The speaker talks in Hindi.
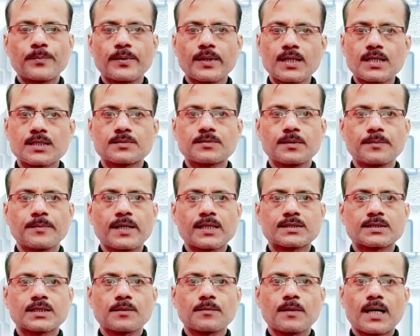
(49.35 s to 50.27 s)
पी
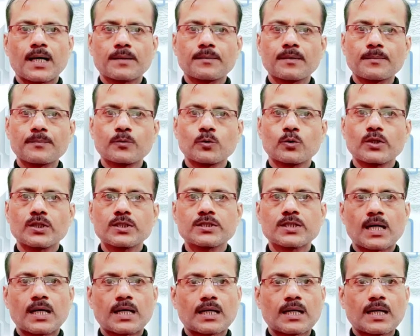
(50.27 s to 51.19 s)
बैच के बारे में पूरी
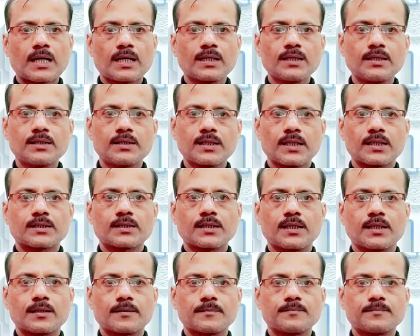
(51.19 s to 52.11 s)
जानकारी देते
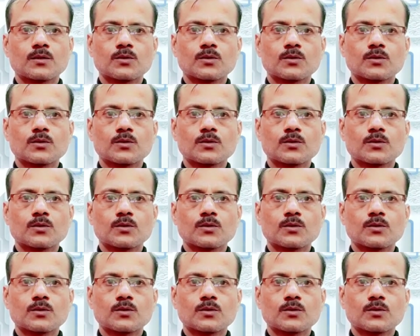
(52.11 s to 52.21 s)
हैं